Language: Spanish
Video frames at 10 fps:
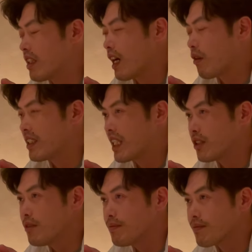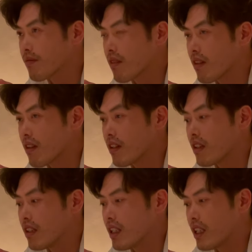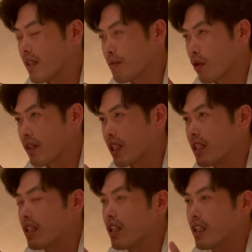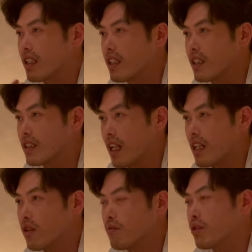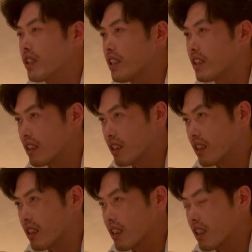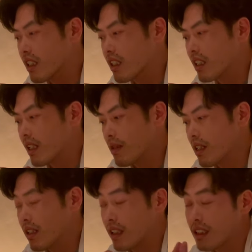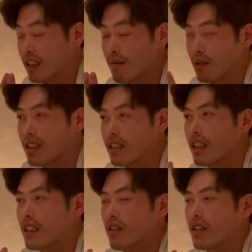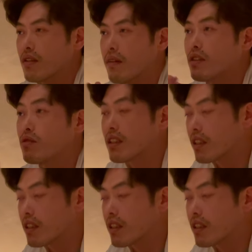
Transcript: hawaiano proviene del, del donburi, que, que, es japonés. Entonces, como hay un,